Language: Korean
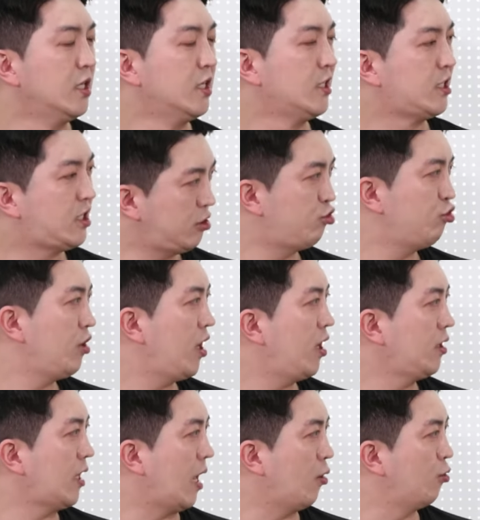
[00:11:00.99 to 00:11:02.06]
시중에
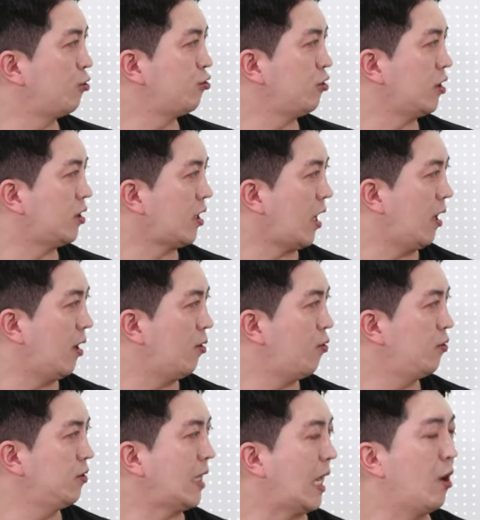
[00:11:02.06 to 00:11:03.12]
나올 수 있다 혹은
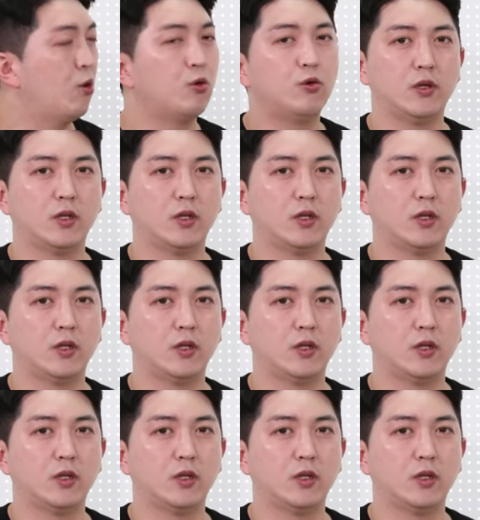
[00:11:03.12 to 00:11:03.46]
네. 나오고